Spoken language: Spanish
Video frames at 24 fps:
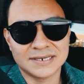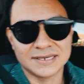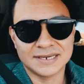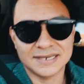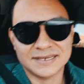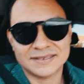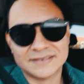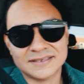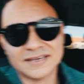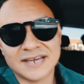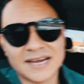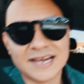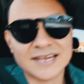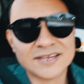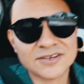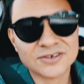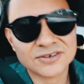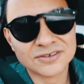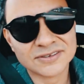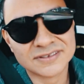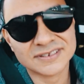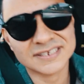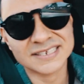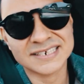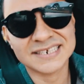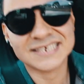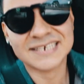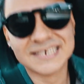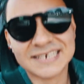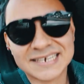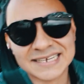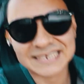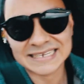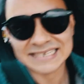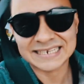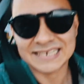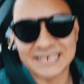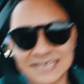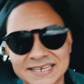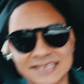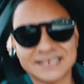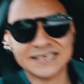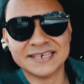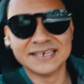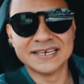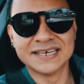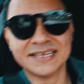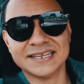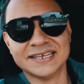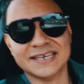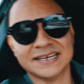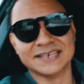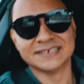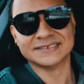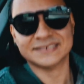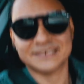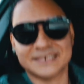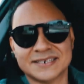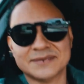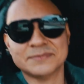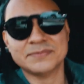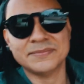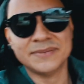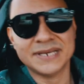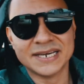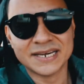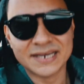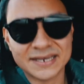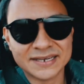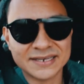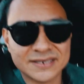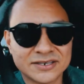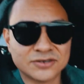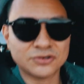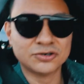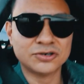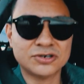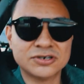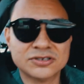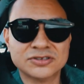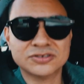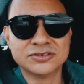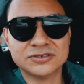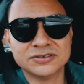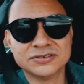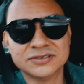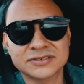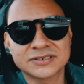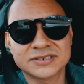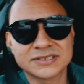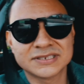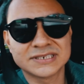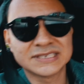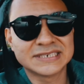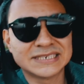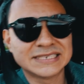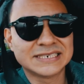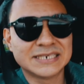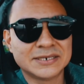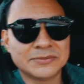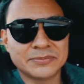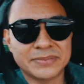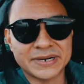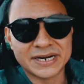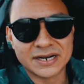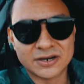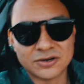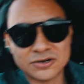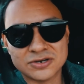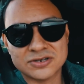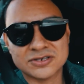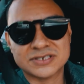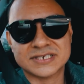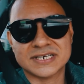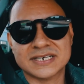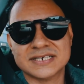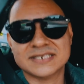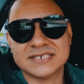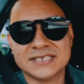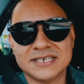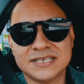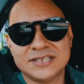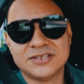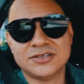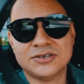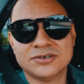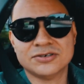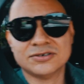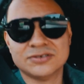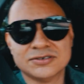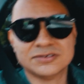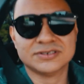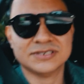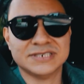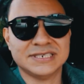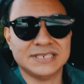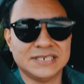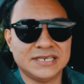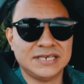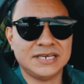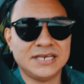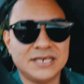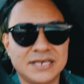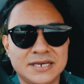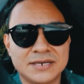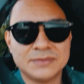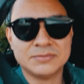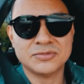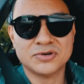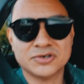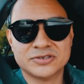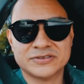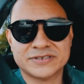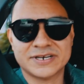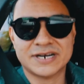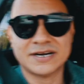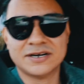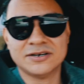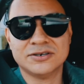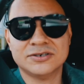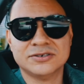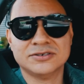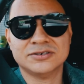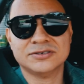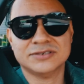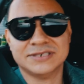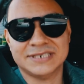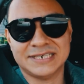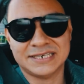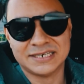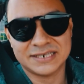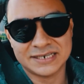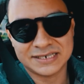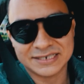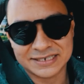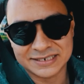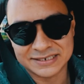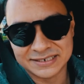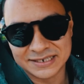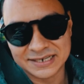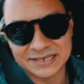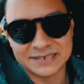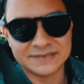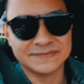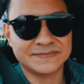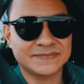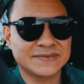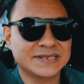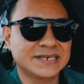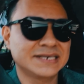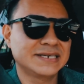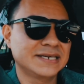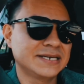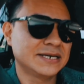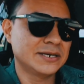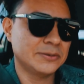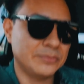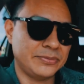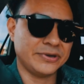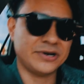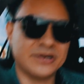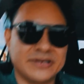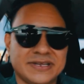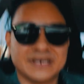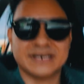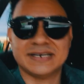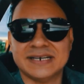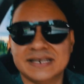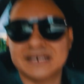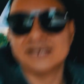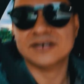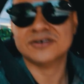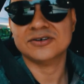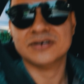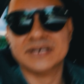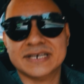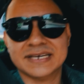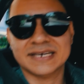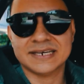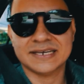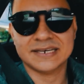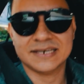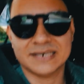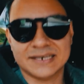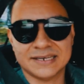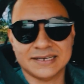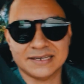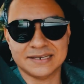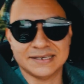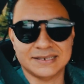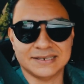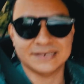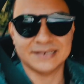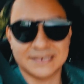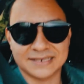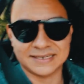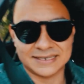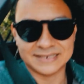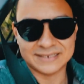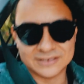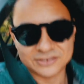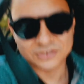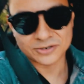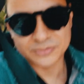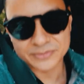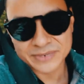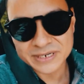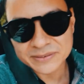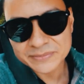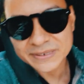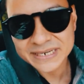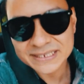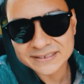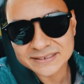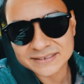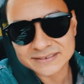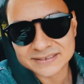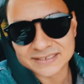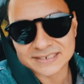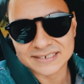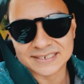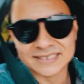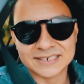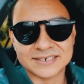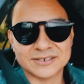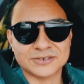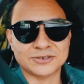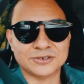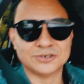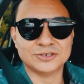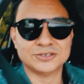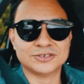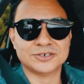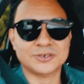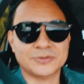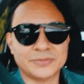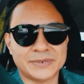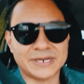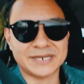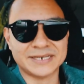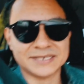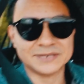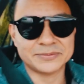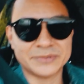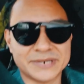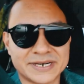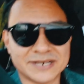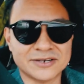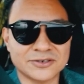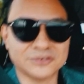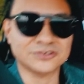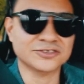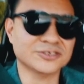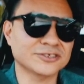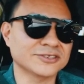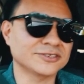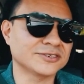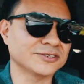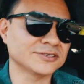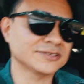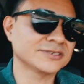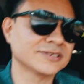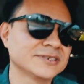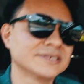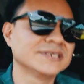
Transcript: Este año tenía la idea de hacer viajes cortos para conocer sitios y mostrarlos en el canal. Pero está claro que el 2020 tenía otros planes para nosotros.